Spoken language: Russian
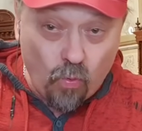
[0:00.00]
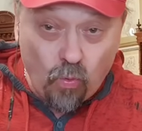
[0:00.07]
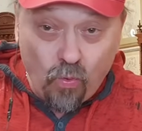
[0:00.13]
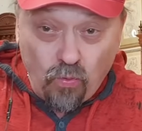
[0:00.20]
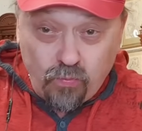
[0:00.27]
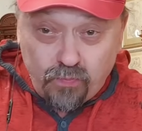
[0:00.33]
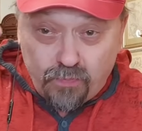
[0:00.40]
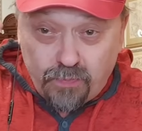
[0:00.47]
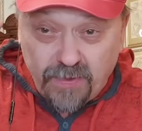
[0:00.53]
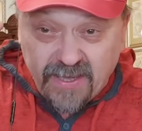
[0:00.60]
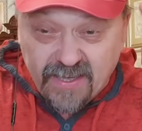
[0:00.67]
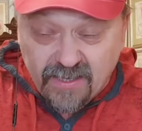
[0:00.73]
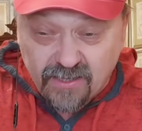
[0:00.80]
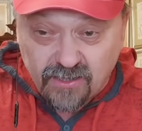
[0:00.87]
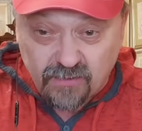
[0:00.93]

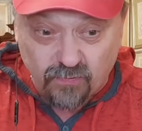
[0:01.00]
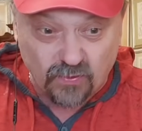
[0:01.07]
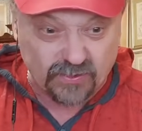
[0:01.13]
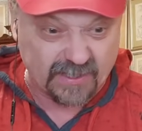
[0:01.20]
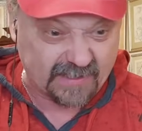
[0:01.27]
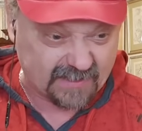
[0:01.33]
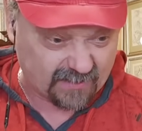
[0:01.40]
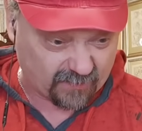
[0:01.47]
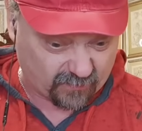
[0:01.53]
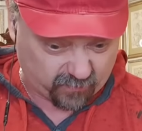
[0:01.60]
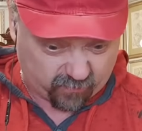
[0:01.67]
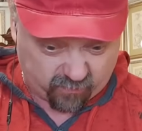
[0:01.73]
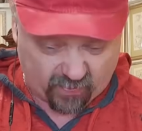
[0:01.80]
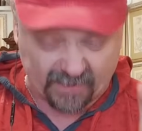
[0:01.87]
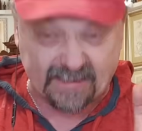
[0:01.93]
убил вот этот
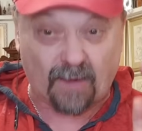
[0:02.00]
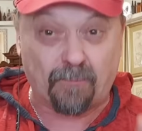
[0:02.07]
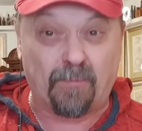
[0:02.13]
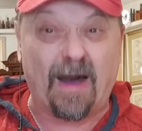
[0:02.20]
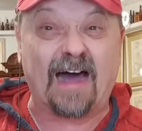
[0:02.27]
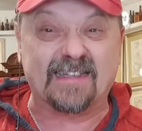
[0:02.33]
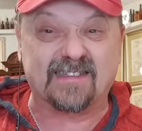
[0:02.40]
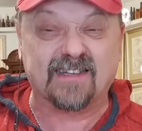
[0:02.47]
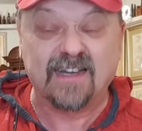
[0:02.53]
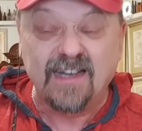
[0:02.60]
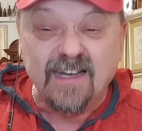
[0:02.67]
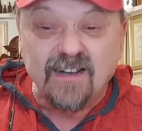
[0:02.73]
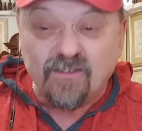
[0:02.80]
водопад –